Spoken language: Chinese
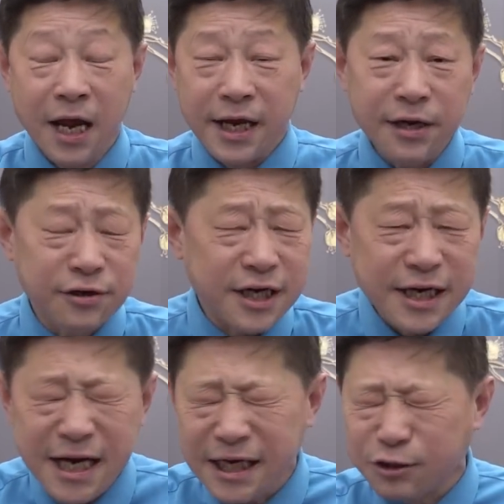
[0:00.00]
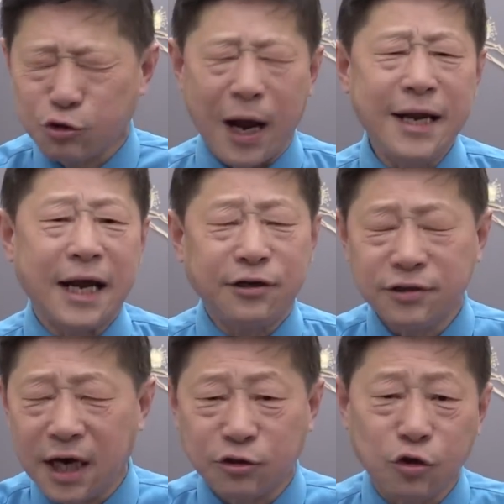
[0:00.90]
也就是一转眼就
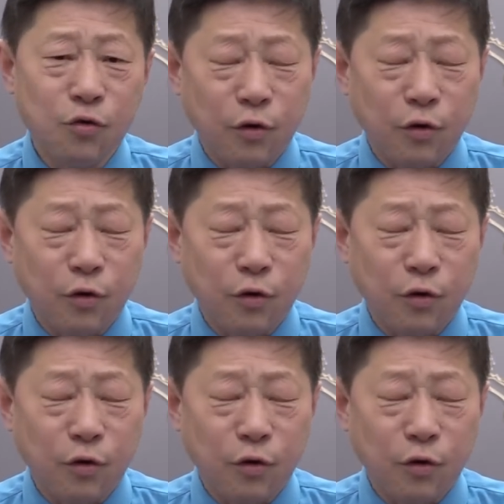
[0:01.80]
让中